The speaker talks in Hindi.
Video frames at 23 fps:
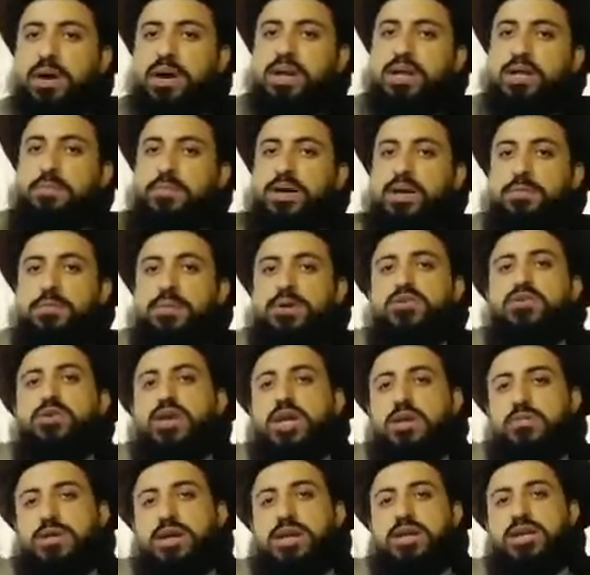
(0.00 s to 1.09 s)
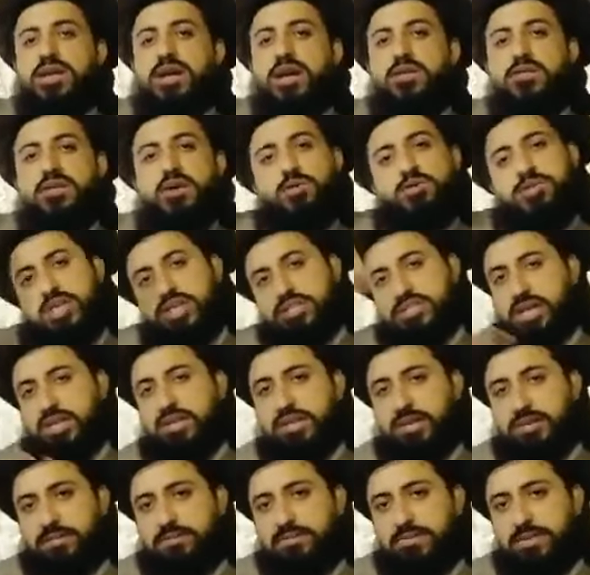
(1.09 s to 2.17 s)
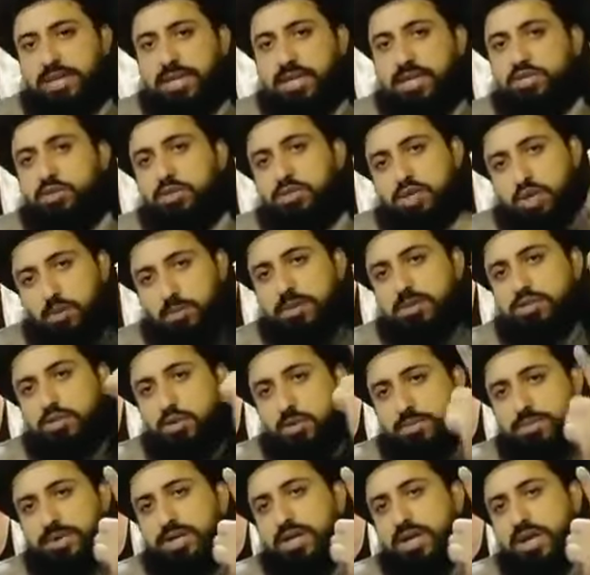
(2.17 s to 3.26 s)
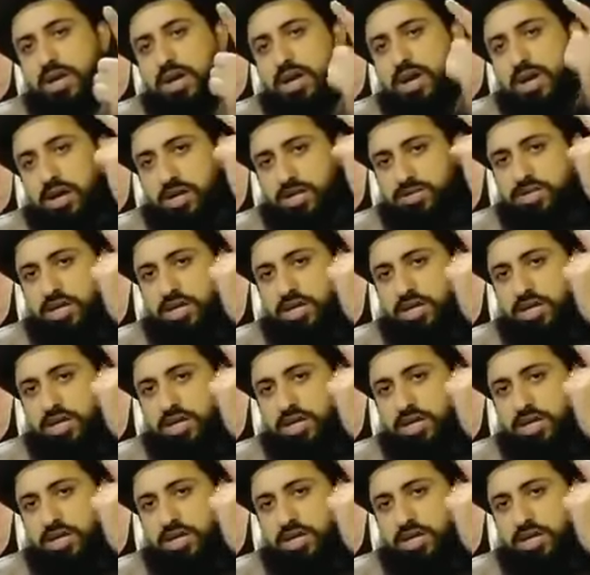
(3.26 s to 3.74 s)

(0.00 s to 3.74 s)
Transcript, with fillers: ऊपर पार्लियामेंट पर जो कलमा लिखा हुआ है उसके साथ हैं ठीक है जी उसके ऊपर जो भी